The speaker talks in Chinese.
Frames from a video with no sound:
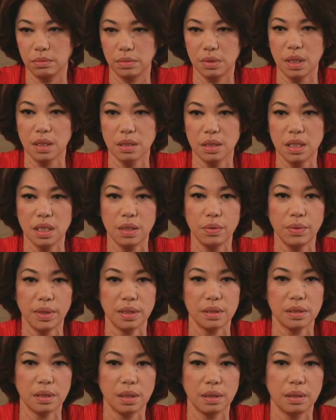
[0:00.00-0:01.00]
当天
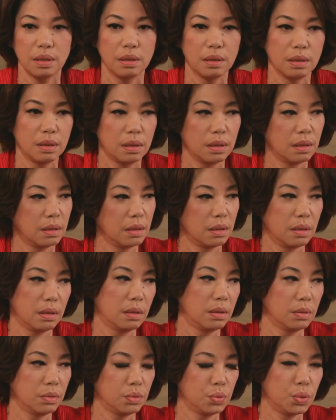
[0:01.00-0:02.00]
晚上，
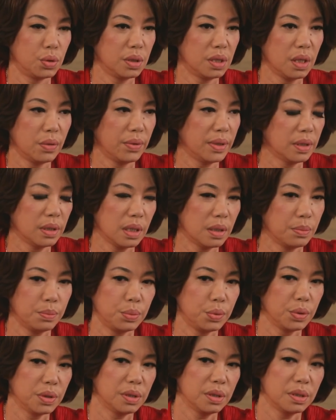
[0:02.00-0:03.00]
全台湾在
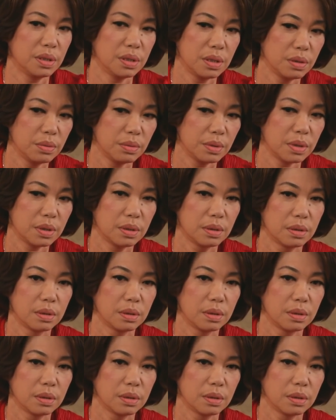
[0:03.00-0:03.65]
播这个新闻。